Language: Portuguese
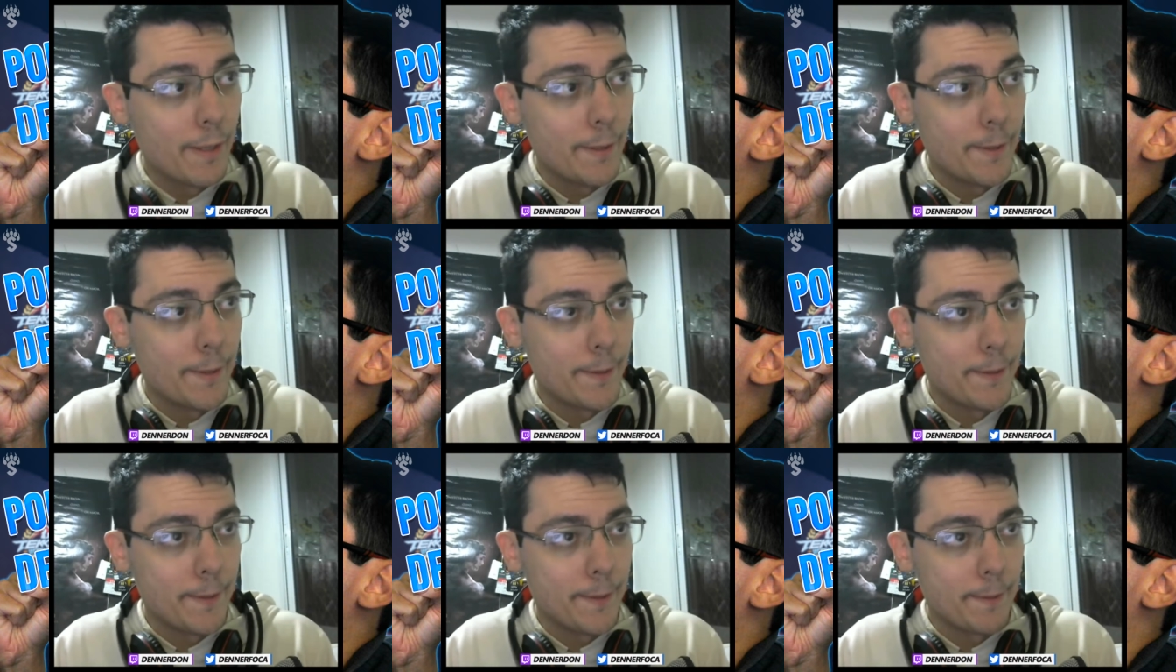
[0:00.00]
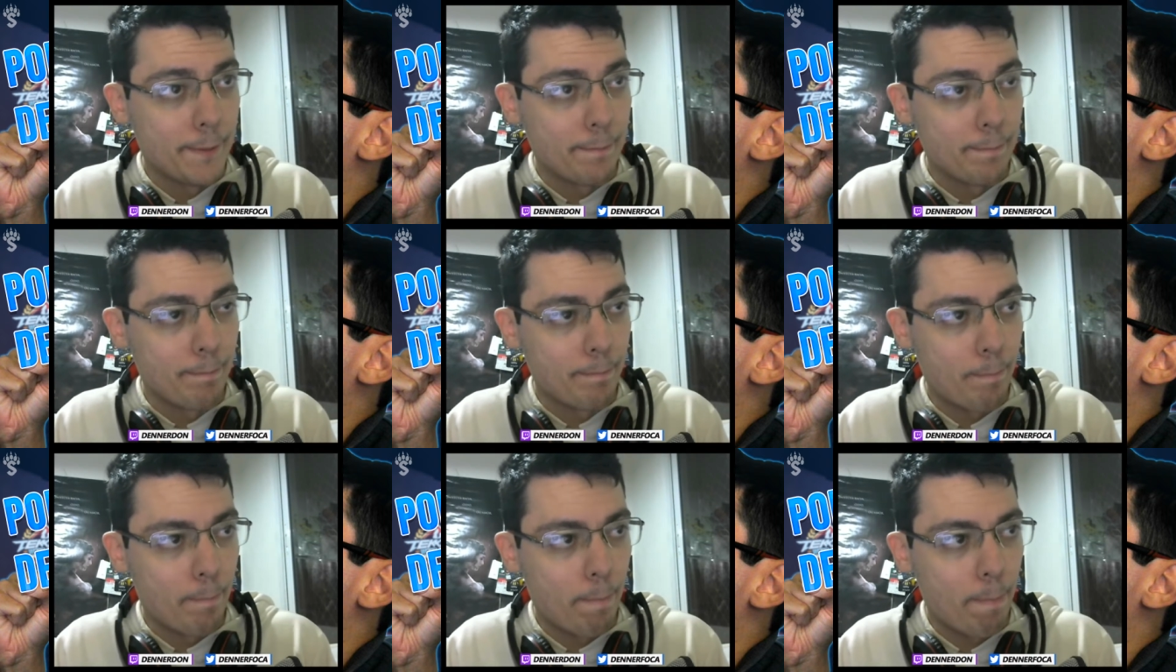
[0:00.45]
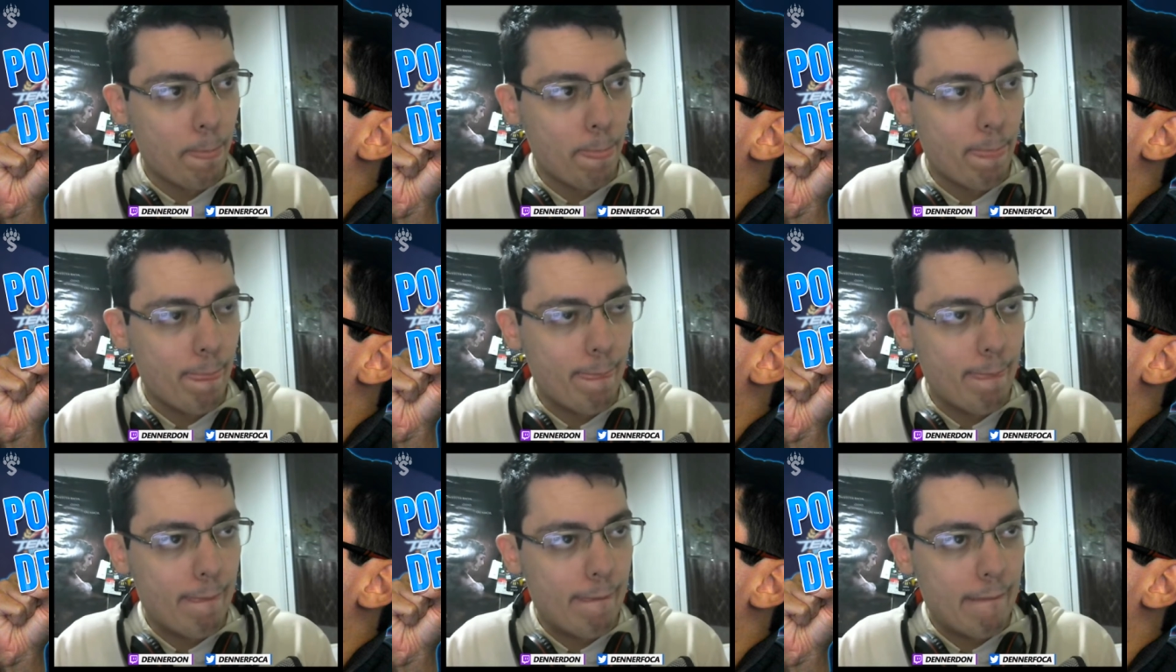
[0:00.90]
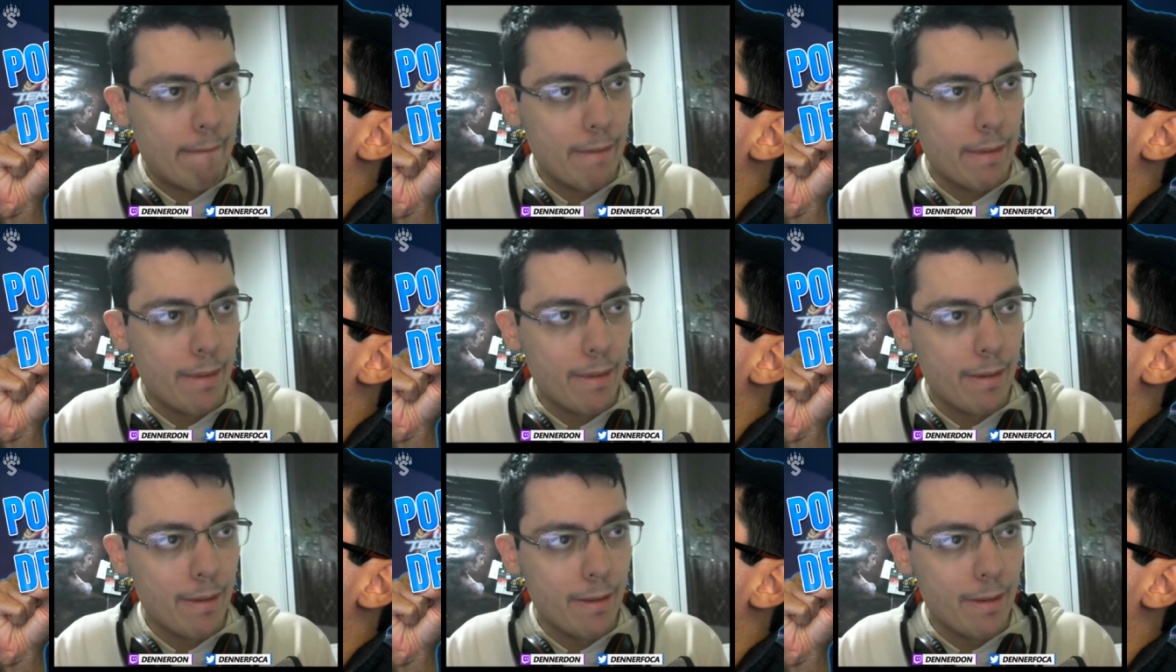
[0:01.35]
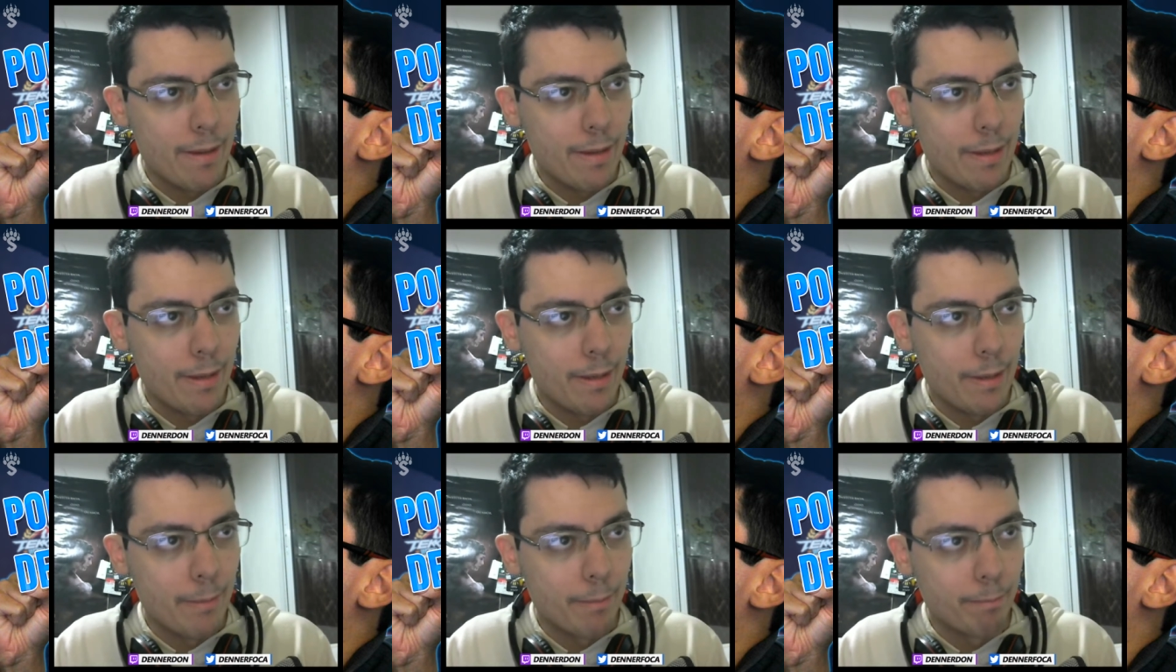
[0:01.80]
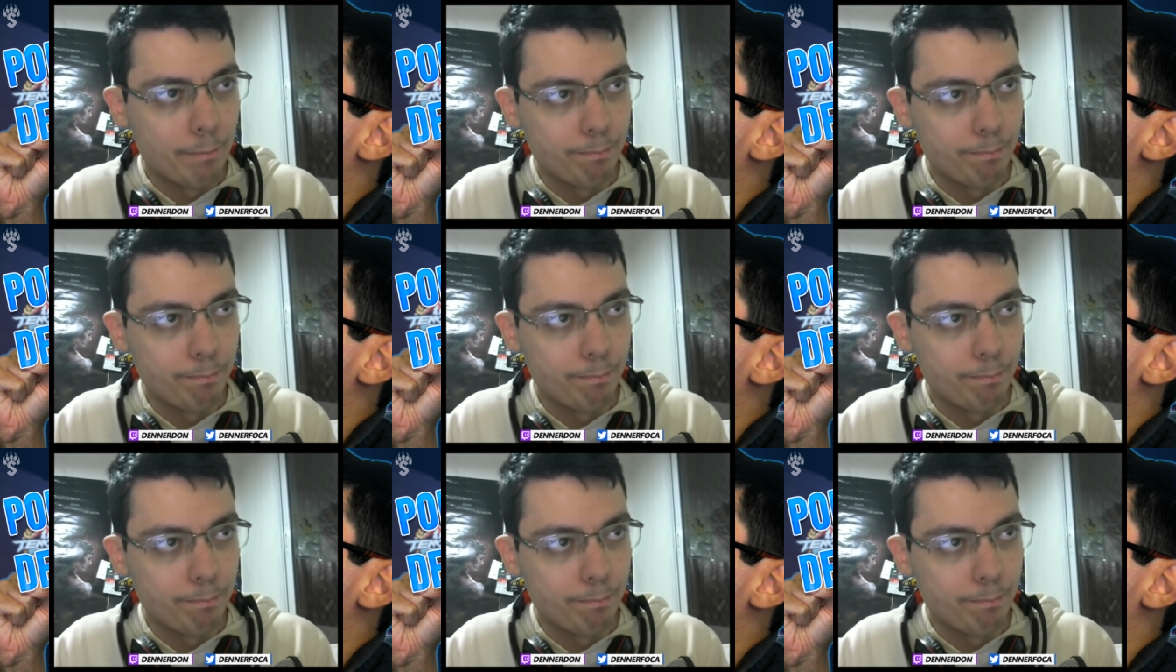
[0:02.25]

Um, e.